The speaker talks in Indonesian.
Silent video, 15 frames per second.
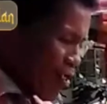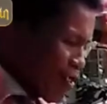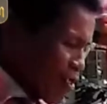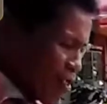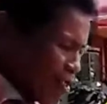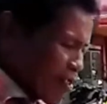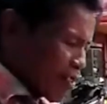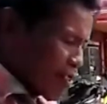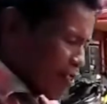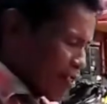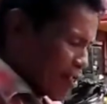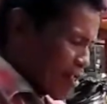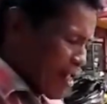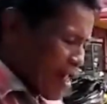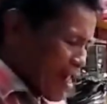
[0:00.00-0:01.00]
mesin ya Pak ya?
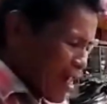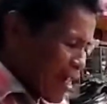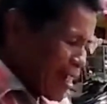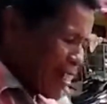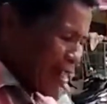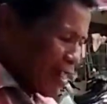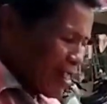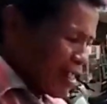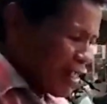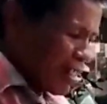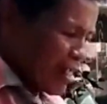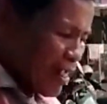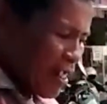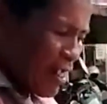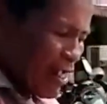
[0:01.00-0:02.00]

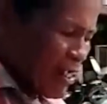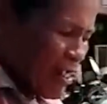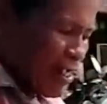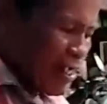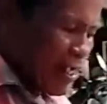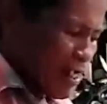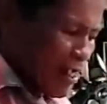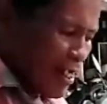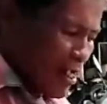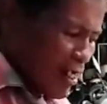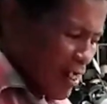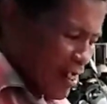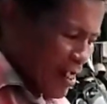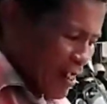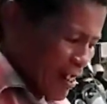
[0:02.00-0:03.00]
Menggunakan
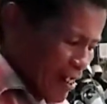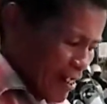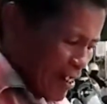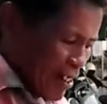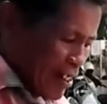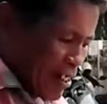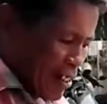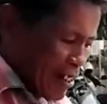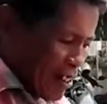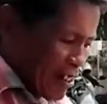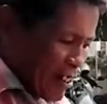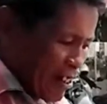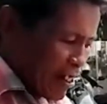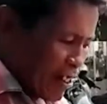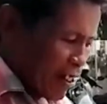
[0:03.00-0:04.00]
mesin.
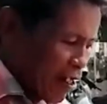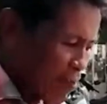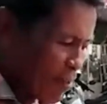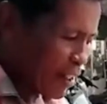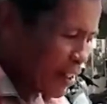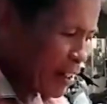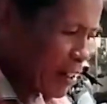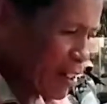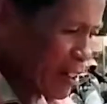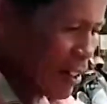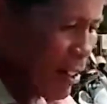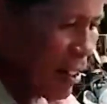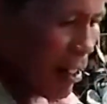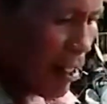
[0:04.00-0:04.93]
Ini tebunya